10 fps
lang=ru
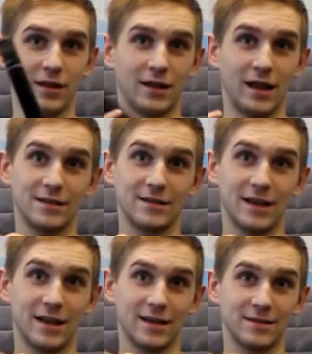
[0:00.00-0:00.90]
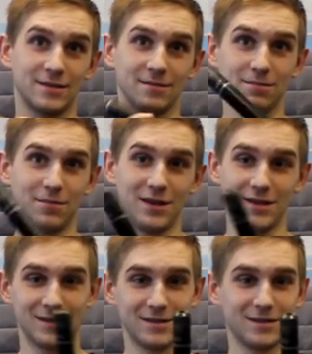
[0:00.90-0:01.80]
на СКС
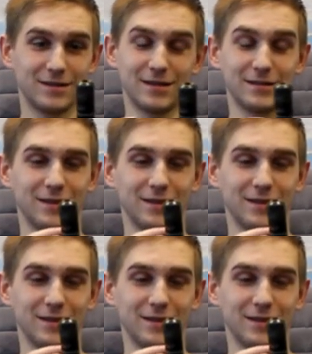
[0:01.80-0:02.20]
без